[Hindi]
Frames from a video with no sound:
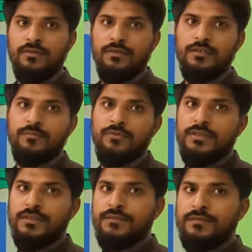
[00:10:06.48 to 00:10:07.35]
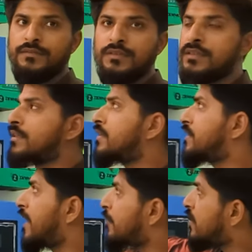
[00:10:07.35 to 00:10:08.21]
वोल्ट्रॉनिक बोर्ड है यानी कि
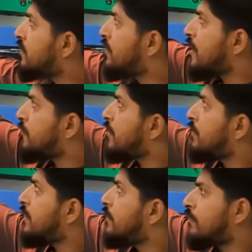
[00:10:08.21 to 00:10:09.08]
सबसे डायमंड सीरीज में भी